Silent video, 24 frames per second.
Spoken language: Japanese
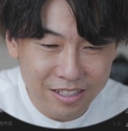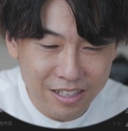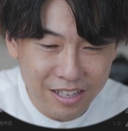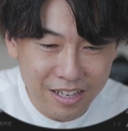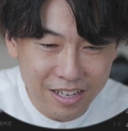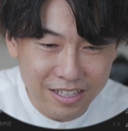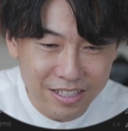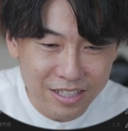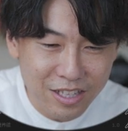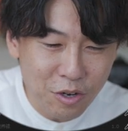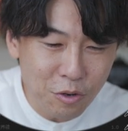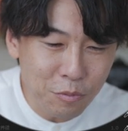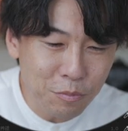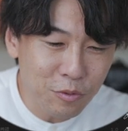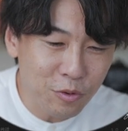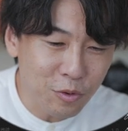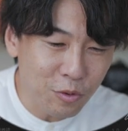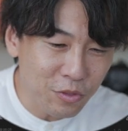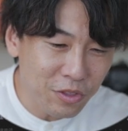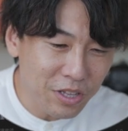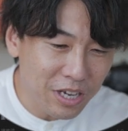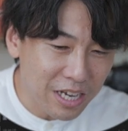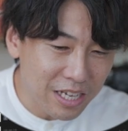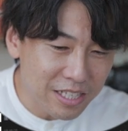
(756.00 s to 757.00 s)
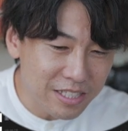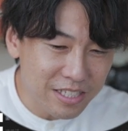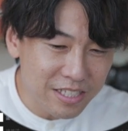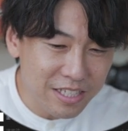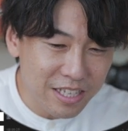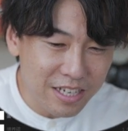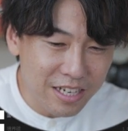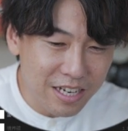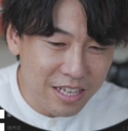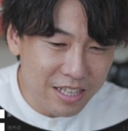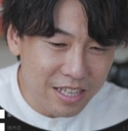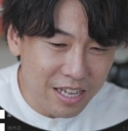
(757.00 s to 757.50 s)
はいテロップこんな感じで
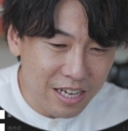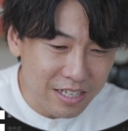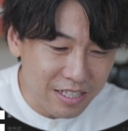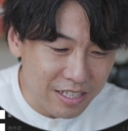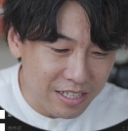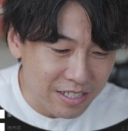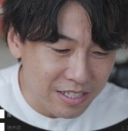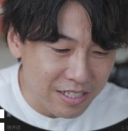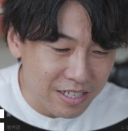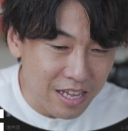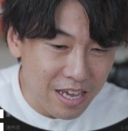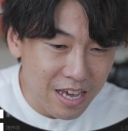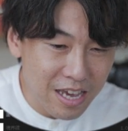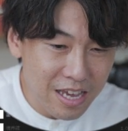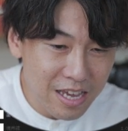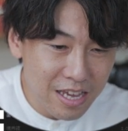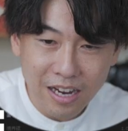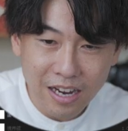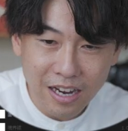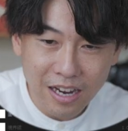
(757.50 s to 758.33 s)
入れたりですね